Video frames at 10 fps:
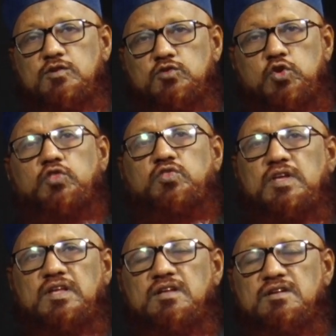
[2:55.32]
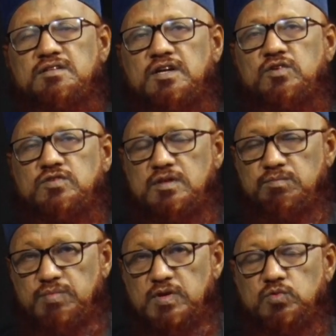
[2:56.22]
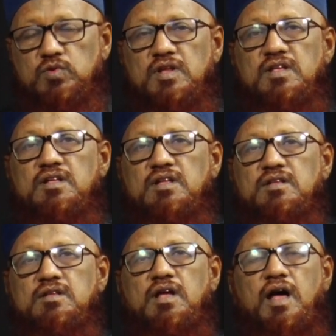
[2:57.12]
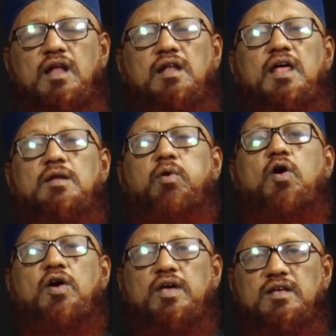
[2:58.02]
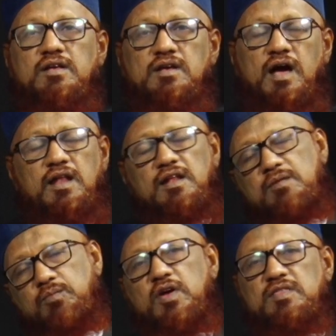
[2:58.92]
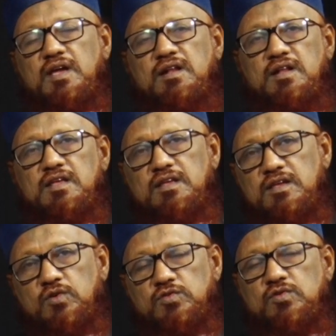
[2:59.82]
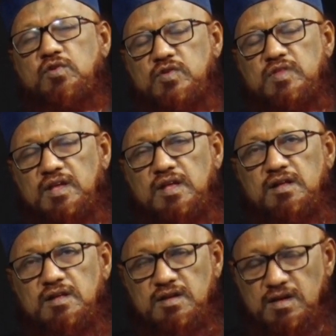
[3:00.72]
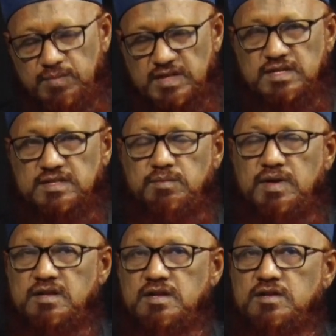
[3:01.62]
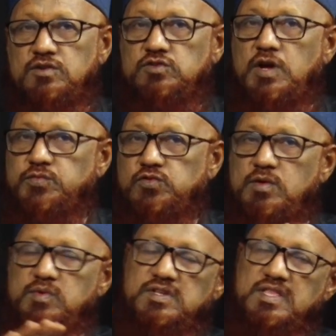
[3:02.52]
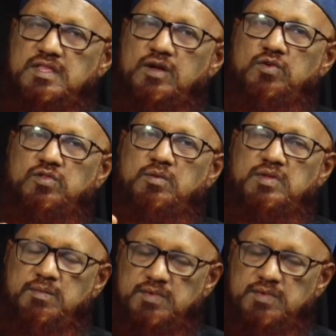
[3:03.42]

শক্তি সেটা হচ্ছে ভিতরে আল্লাহর ভয় আল্লাহর ভয় থাকলে এই অস্ট্রেলিয়া থেকে বাঁচা যাবে আর সবসময় চিন্তা করতে হবে যে আমি